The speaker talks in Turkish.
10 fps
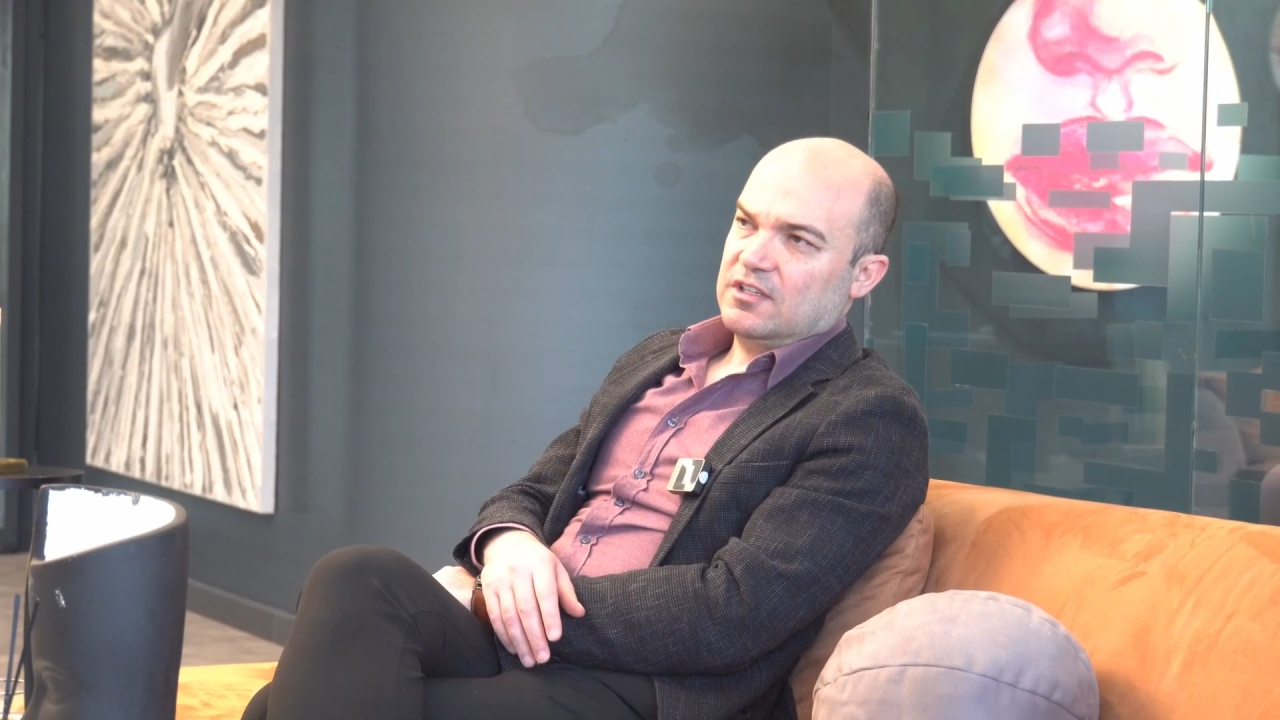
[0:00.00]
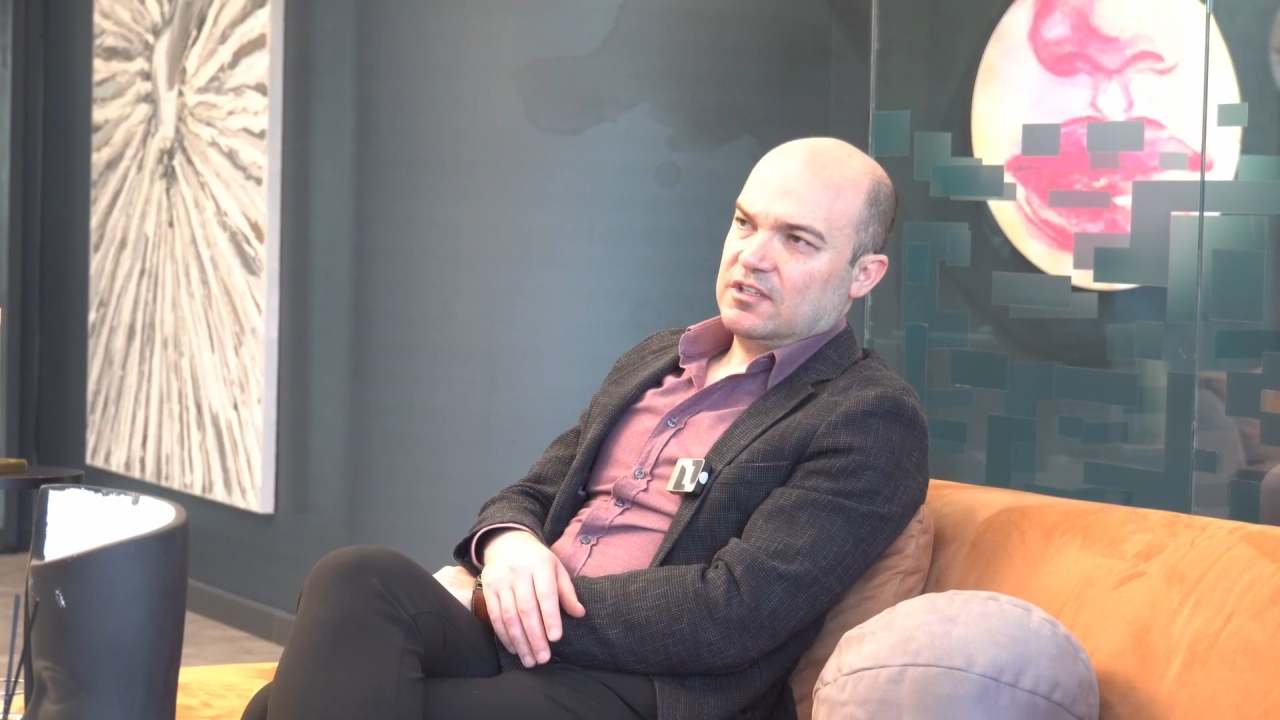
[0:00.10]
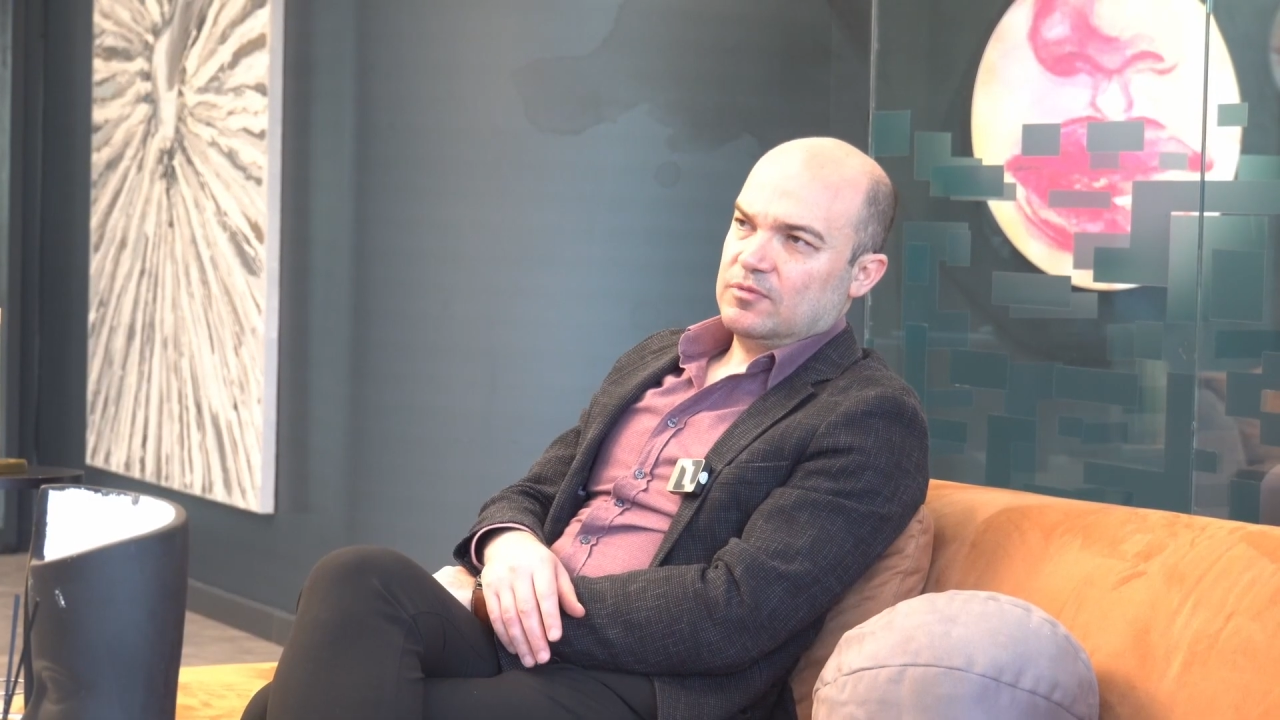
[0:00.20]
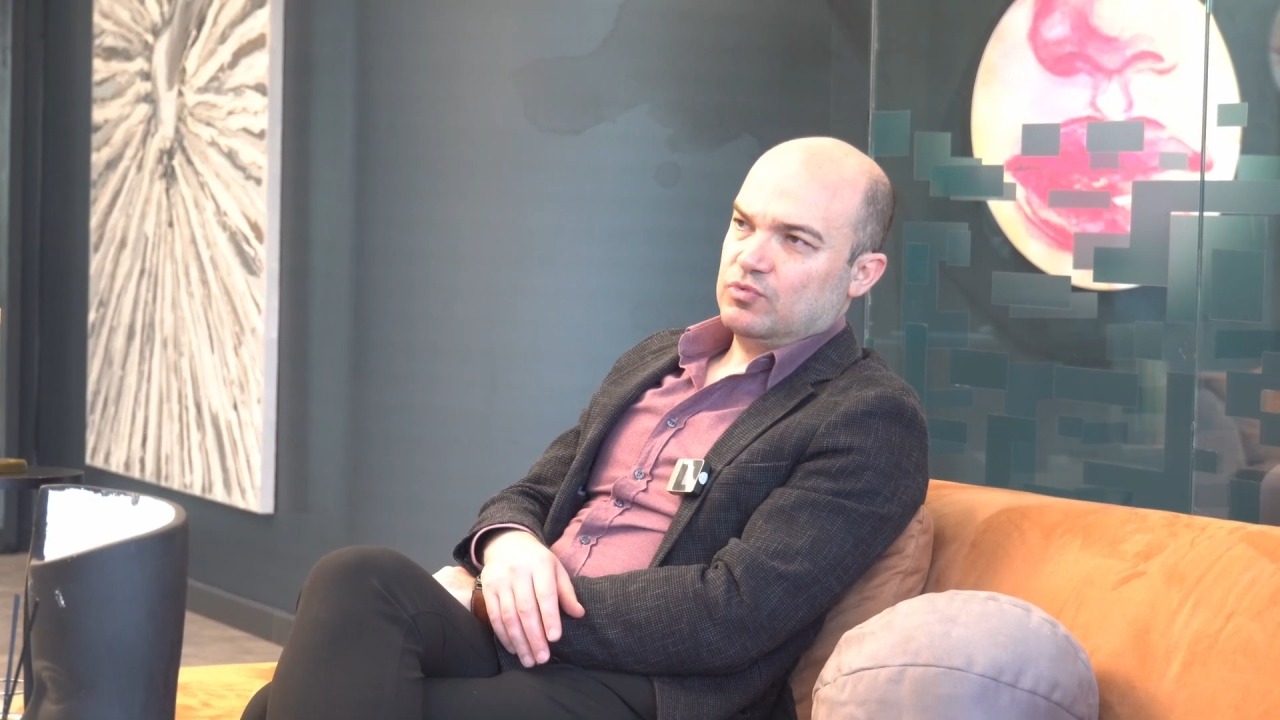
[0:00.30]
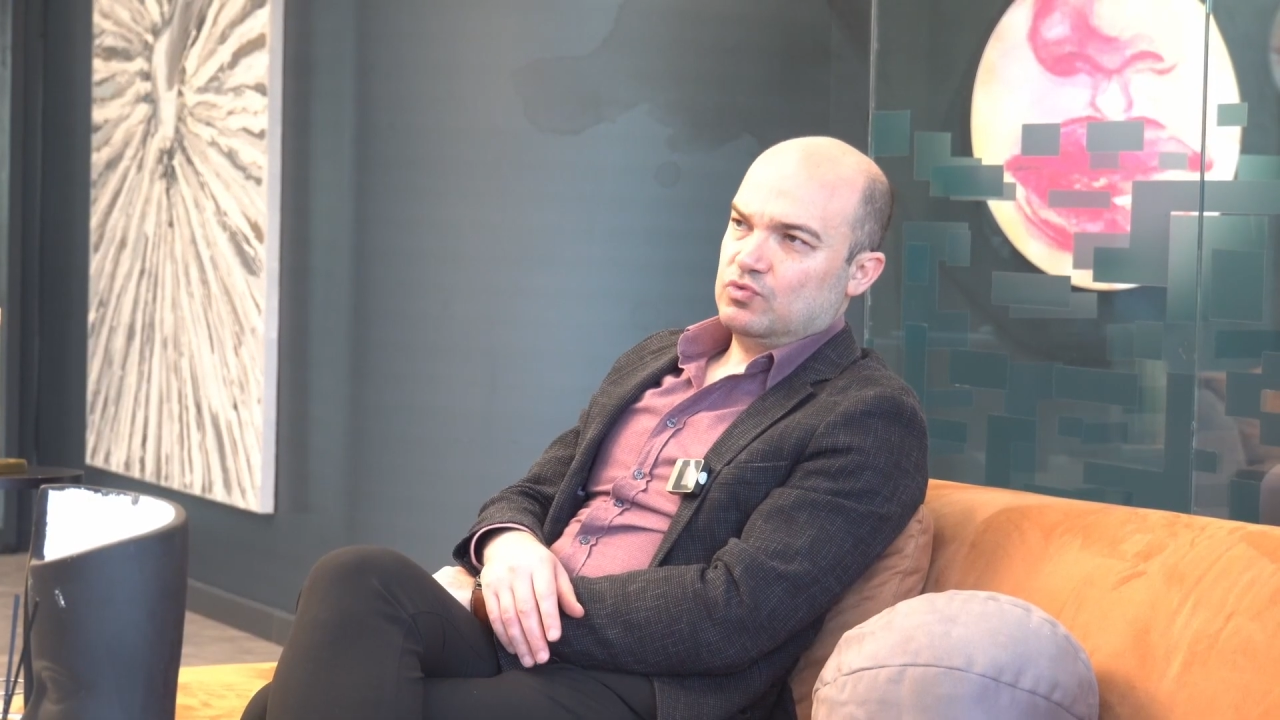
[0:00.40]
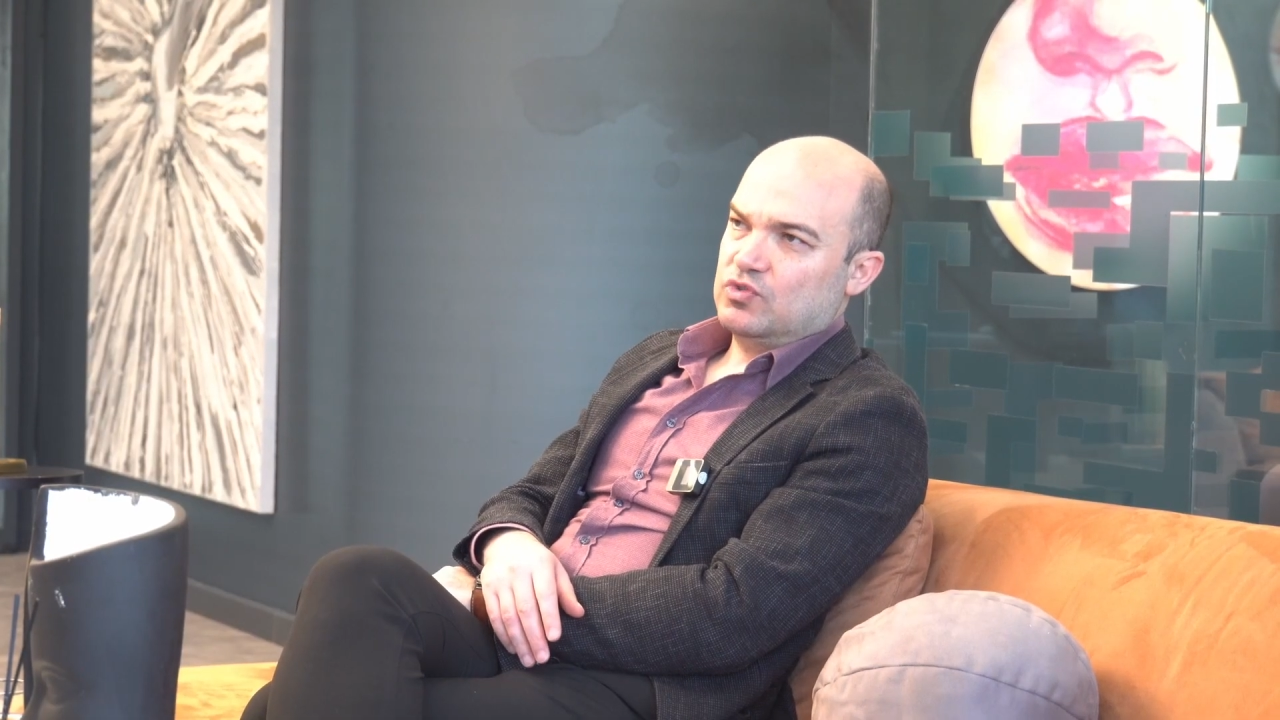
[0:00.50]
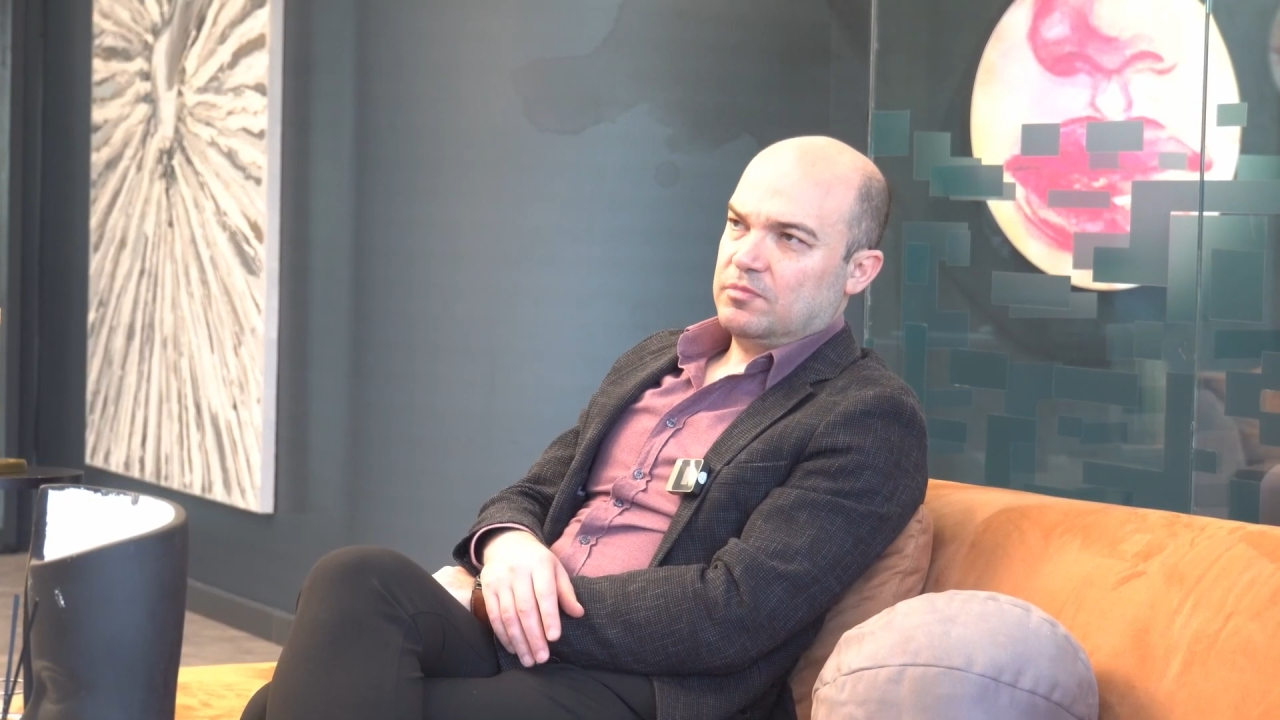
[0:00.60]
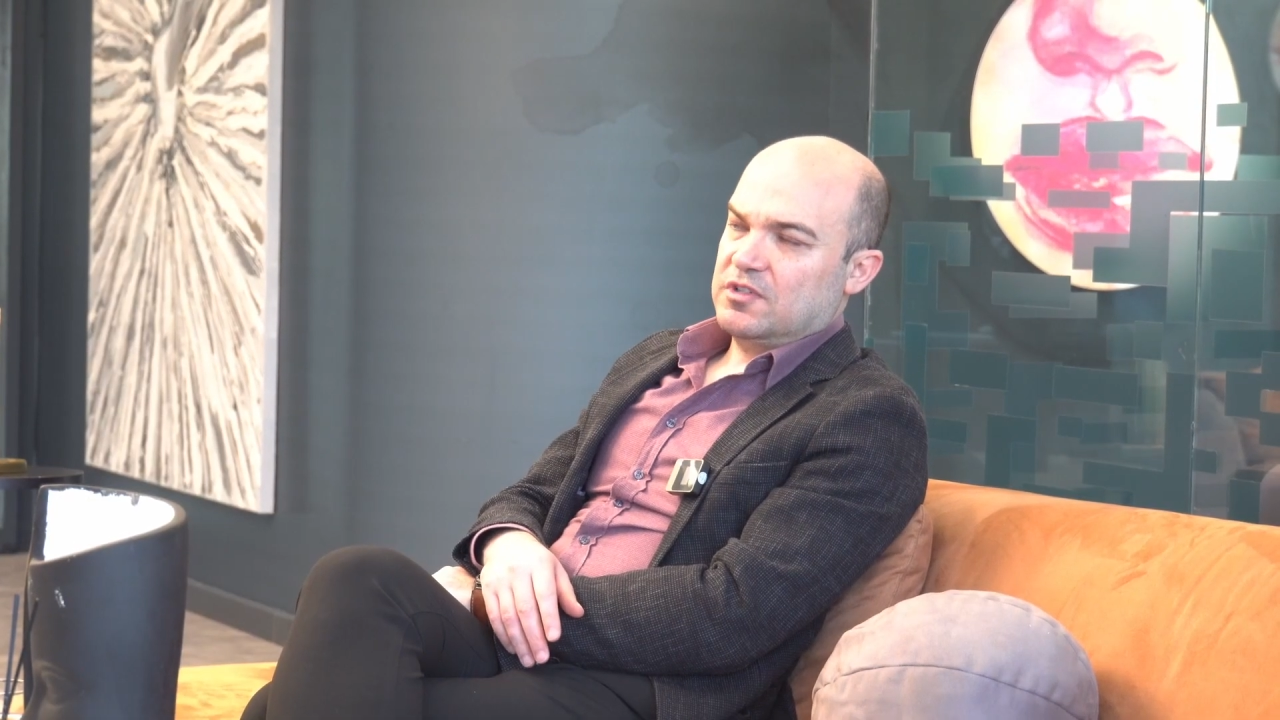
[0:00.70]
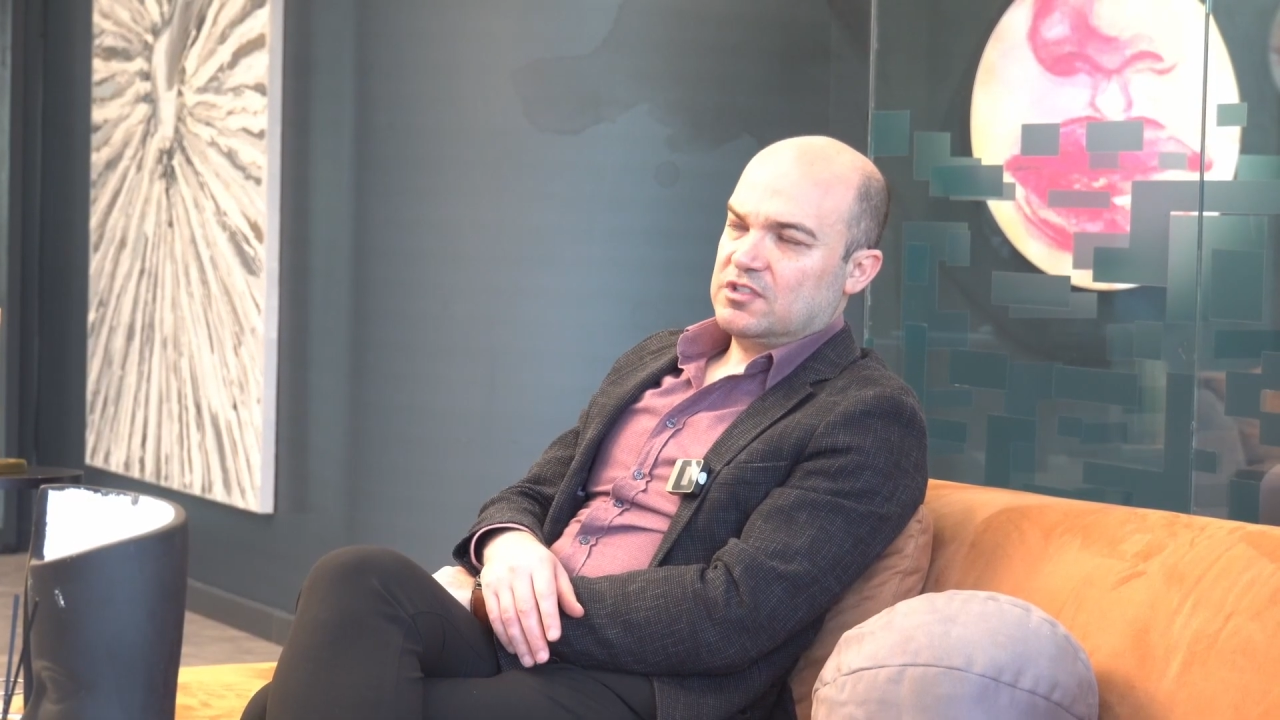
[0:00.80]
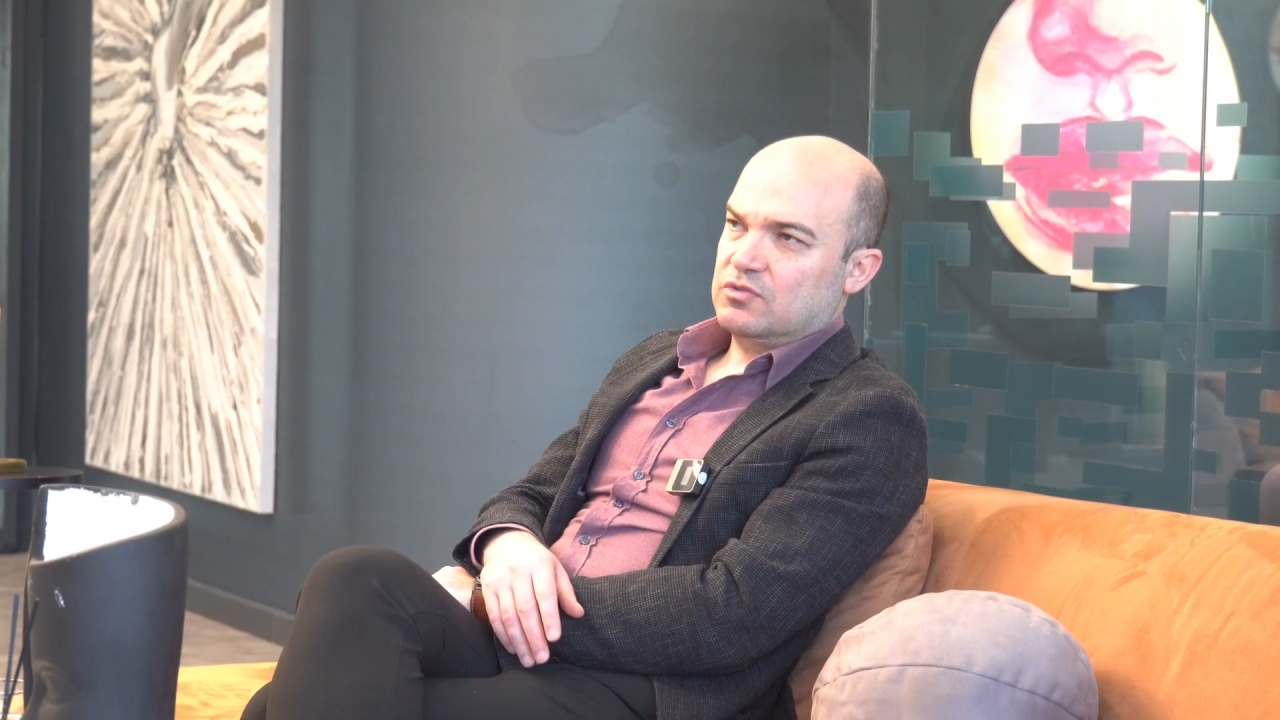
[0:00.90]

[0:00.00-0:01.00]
ee, bunu düzeltmeye